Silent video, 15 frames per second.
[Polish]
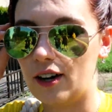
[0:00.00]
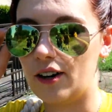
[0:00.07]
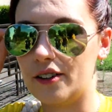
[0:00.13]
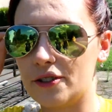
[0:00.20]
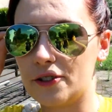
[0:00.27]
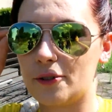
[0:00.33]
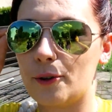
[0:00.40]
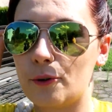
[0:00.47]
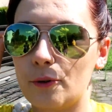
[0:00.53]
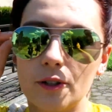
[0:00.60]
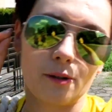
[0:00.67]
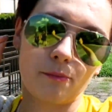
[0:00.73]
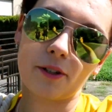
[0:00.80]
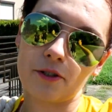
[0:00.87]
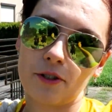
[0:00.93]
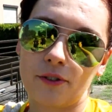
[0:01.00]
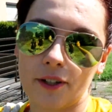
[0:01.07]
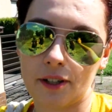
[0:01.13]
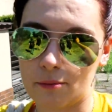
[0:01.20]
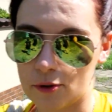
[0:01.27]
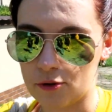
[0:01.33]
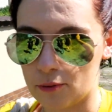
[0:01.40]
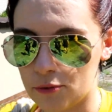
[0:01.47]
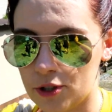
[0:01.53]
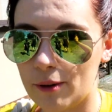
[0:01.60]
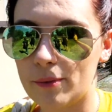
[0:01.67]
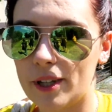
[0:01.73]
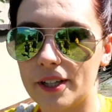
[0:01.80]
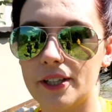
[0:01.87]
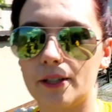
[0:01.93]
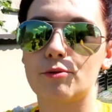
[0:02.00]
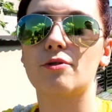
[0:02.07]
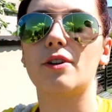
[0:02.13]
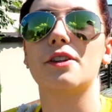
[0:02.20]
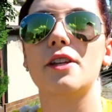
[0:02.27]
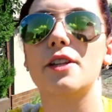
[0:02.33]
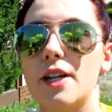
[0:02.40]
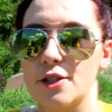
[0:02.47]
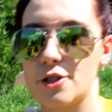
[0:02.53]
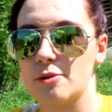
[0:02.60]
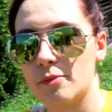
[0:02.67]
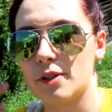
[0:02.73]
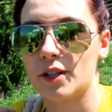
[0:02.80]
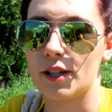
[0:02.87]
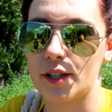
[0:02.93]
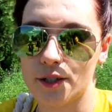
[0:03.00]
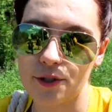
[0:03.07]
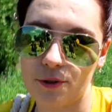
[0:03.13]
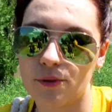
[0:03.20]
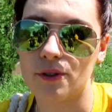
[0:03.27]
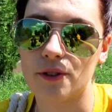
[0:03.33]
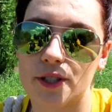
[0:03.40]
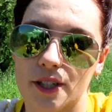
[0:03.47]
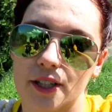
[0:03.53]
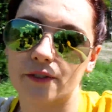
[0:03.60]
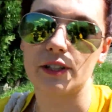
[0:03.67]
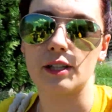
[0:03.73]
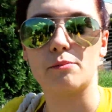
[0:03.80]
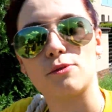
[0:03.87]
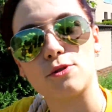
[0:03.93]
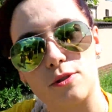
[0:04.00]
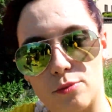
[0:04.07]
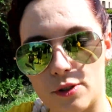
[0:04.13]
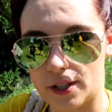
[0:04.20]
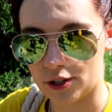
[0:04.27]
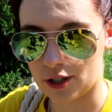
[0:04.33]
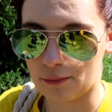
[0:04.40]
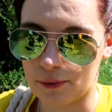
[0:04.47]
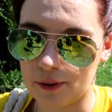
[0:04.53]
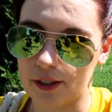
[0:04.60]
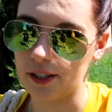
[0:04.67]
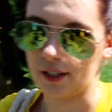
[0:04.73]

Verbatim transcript: One są ogólnie bardzo fajne, bo są ciemne i na przykład nie drażni mnie teraz słońce i nawet nie potrzebuję czapki,